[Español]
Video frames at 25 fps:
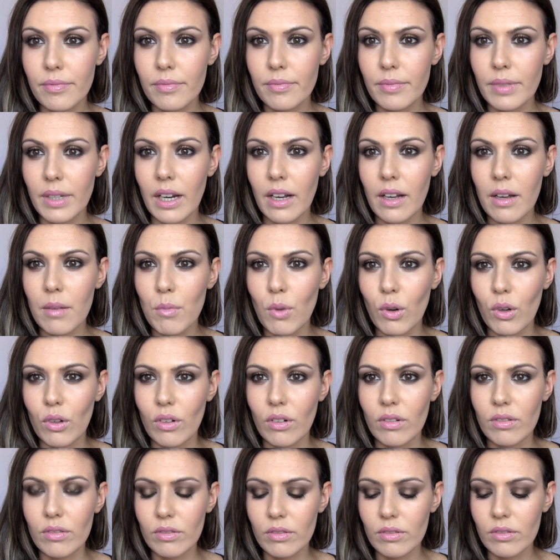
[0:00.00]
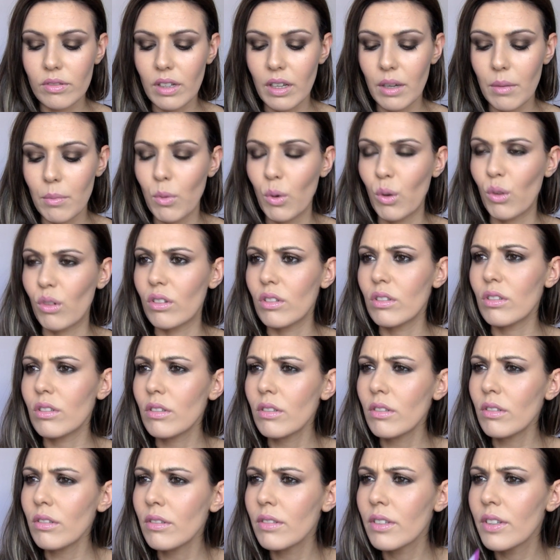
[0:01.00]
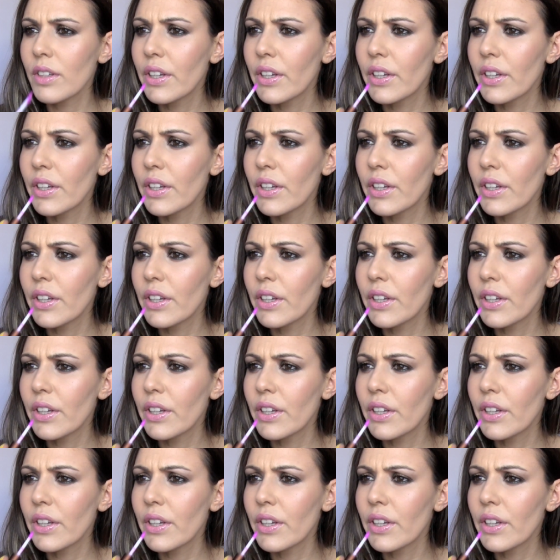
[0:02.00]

Mira qué mono, qué mono.